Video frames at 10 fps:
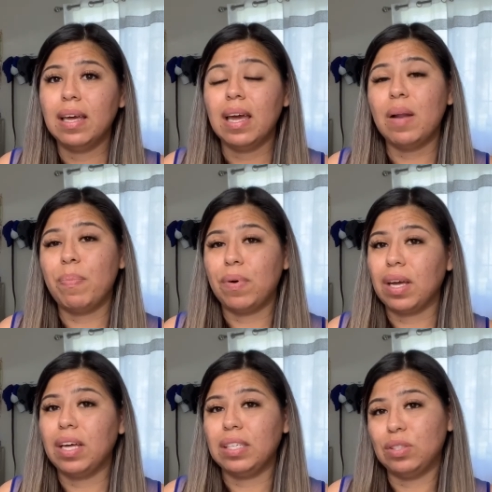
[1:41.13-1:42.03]
el por
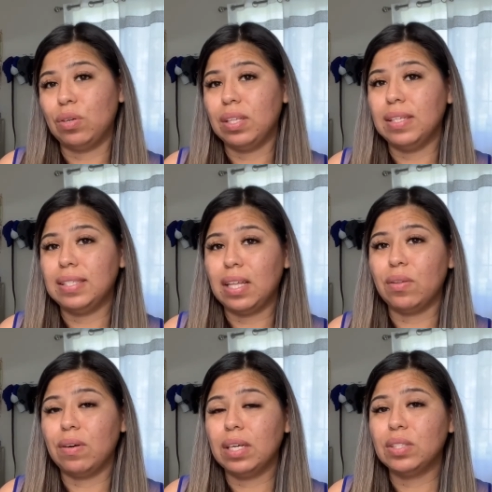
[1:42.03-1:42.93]
qué estoy
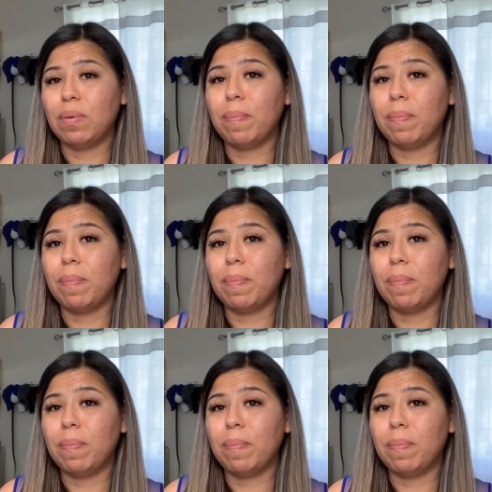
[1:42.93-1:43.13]
diciendo eso.